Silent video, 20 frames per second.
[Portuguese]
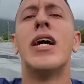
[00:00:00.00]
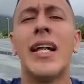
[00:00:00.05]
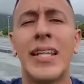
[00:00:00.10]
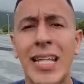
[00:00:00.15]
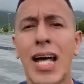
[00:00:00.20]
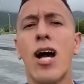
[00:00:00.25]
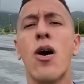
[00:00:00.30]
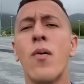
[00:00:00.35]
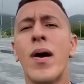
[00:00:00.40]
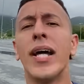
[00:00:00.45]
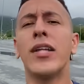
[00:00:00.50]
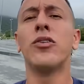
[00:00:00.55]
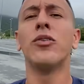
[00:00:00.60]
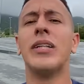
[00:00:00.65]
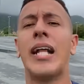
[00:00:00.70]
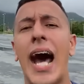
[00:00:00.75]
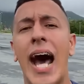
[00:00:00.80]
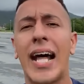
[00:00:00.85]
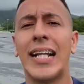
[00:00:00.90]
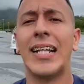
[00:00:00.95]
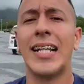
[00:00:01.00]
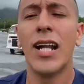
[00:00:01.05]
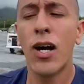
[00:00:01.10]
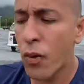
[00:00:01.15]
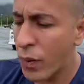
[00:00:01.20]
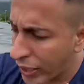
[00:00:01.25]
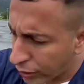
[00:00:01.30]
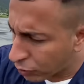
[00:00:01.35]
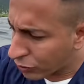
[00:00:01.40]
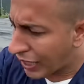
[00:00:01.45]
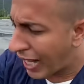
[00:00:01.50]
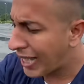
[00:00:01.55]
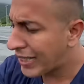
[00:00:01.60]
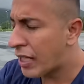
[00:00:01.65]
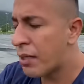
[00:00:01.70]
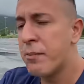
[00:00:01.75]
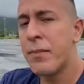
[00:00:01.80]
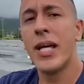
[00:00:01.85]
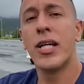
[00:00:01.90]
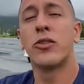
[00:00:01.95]
não é do nada, não é do
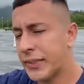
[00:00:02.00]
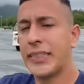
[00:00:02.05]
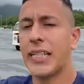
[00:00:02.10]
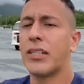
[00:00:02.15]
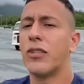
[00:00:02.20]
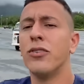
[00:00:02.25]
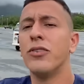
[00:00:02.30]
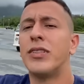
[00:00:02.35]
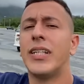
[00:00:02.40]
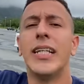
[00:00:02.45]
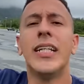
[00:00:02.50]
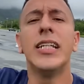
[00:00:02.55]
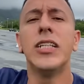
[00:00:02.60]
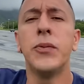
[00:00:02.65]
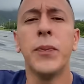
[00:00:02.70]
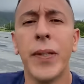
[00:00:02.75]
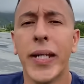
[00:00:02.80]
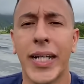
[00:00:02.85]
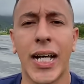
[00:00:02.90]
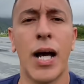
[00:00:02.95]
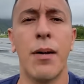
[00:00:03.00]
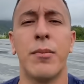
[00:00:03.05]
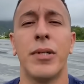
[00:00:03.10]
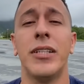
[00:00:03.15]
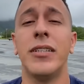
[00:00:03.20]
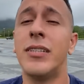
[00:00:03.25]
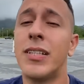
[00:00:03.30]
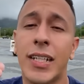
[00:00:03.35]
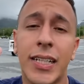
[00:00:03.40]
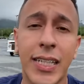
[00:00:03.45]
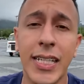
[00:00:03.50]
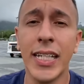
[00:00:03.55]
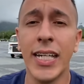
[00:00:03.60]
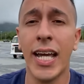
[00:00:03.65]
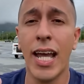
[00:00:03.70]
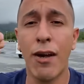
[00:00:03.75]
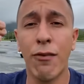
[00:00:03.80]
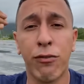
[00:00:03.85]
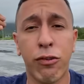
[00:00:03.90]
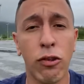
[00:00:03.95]
nada mesmo. Eu não sei nem explicar, mano. Isso
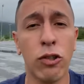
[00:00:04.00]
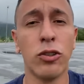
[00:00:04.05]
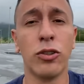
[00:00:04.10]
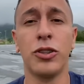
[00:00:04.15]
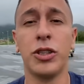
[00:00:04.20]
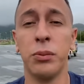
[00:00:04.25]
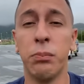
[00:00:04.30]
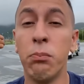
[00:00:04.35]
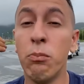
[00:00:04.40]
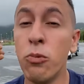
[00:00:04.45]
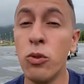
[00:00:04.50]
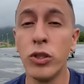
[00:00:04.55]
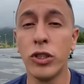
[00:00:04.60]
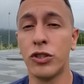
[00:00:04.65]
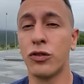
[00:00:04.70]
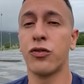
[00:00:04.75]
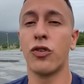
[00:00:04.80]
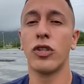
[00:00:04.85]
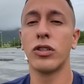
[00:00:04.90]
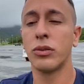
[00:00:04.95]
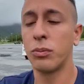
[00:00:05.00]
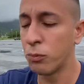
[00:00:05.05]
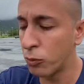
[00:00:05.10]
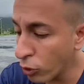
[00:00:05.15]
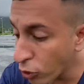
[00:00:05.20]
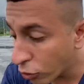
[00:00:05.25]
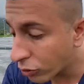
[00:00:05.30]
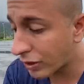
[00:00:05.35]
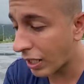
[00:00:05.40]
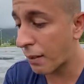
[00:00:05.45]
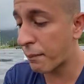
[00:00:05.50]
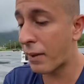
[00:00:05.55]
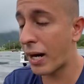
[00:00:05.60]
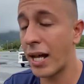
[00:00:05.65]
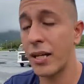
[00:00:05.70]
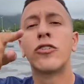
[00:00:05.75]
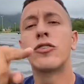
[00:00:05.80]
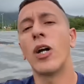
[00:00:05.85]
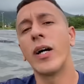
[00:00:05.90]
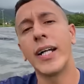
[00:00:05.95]
aqui é fruto de muito esforço, muito
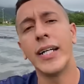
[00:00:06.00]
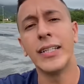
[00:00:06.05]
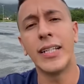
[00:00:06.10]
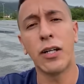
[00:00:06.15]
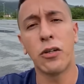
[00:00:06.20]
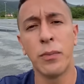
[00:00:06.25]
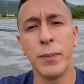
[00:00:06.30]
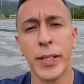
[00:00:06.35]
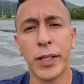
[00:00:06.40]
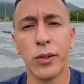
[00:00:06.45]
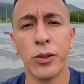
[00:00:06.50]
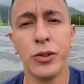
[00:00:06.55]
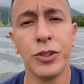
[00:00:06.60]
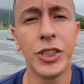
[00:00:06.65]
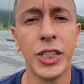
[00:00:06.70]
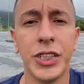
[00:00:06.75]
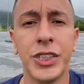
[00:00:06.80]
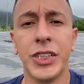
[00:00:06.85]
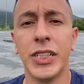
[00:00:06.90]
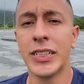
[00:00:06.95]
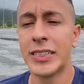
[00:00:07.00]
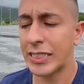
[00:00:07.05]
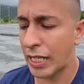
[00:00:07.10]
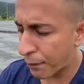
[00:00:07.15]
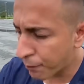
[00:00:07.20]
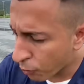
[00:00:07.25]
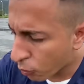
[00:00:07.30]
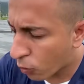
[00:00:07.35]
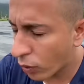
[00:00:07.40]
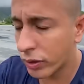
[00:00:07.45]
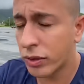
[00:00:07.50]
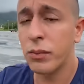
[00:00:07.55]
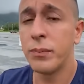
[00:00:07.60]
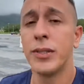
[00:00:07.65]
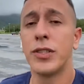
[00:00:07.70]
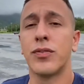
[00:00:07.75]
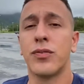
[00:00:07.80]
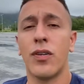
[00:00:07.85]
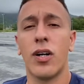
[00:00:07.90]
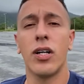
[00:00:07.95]
trabalho. Só quem tá comigo no dia a dia sabe o quanto eu
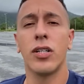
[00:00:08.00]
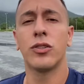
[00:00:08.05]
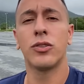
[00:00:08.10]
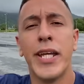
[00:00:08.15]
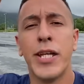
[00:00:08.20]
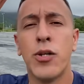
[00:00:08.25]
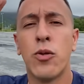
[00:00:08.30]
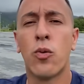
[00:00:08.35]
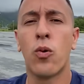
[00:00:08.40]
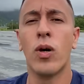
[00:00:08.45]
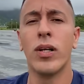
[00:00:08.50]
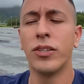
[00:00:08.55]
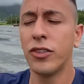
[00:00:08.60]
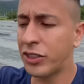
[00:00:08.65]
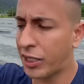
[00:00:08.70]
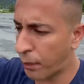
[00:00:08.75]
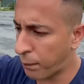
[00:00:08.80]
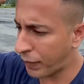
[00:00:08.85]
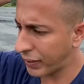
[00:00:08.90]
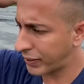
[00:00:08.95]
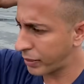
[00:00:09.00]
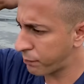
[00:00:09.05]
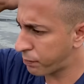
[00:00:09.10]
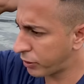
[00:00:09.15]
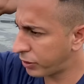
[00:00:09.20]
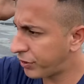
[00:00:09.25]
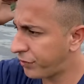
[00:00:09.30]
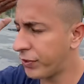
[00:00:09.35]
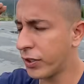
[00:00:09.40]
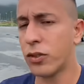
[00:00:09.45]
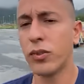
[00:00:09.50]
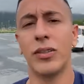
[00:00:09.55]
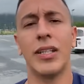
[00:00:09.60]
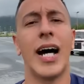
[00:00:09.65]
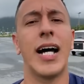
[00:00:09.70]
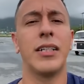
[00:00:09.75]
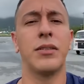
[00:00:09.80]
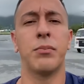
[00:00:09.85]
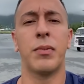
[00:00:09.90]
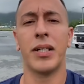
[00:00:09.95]
me esforço e o quanto eu já passei por
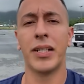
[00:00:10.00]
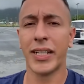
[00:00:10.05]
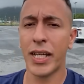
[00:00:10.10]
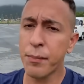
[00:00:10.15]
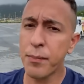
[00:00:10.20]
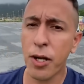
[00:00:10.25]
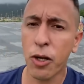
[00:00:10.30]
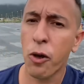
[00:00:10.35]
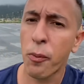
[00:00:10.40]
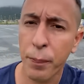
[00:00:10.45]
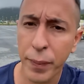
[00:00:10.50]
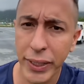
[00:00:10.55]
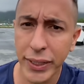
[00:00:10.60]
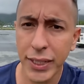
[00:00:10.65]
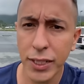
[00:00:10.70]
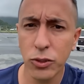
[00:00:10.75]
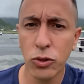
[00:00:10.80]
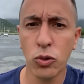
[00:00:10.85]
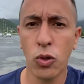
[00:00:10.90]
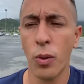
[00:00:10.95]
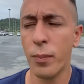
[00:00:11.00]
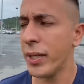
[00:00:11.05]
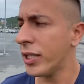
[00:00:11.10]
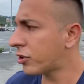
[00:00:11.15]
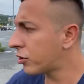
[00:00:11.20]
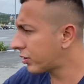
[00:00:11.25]
dificuldade, mano. Quem me acompanha desde o começo